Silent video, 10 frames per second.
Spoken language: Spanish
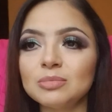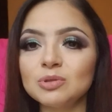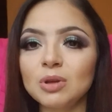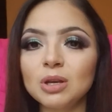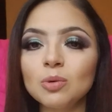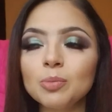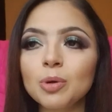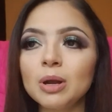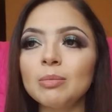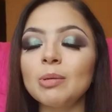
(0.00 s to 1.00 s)
pues, no hay ningún
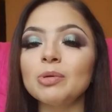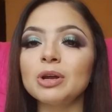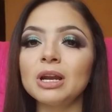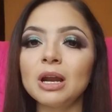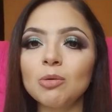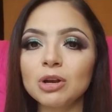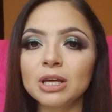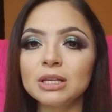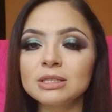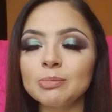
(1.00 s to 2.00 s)
problema porque la labor que
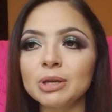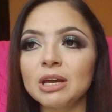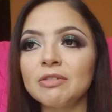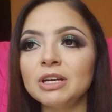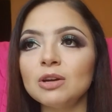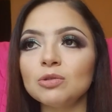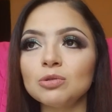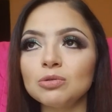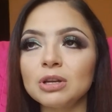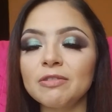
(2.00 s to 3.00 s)
desempeñaba en el
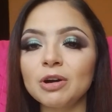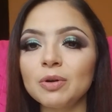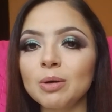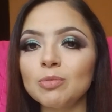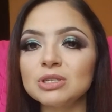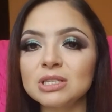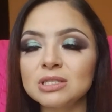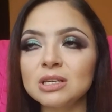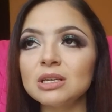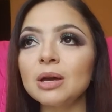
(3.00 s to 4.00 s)
otro trabajo era muy
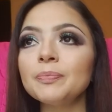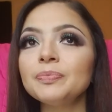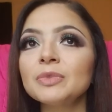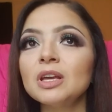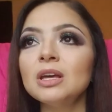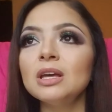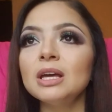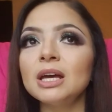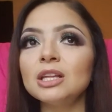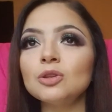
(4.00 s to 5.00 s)
sencilla
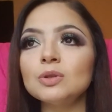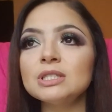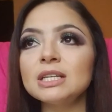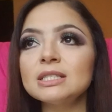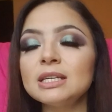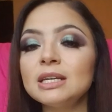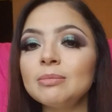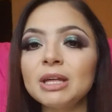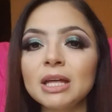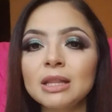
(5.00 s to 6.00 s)
entonces,
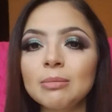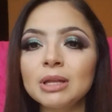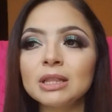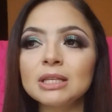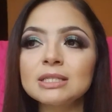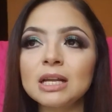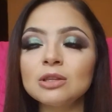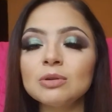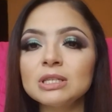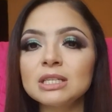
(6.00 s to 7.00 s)
inmediatamente
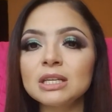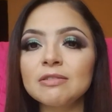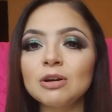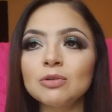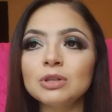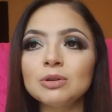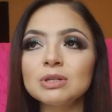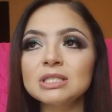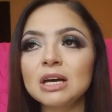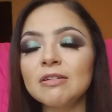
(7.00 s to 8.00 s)
salto de ese trabajo donde yo
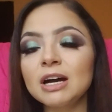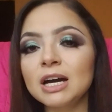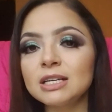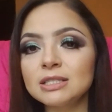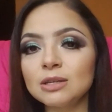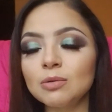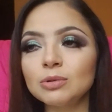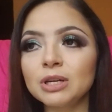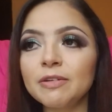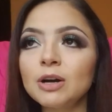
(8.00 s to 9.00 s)
estaba a este nuevo
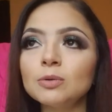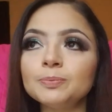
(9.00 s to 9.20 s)
trabajo.